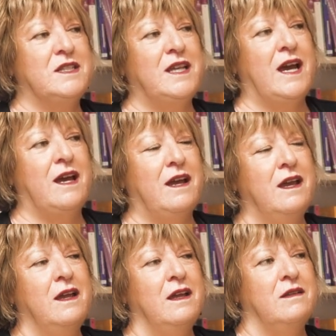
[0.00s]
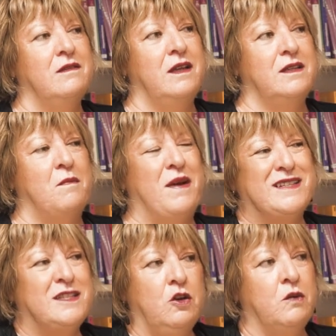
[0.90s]
esa de esa
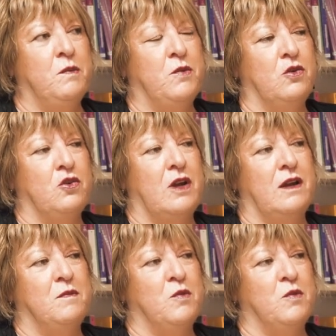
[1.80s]
pasión por,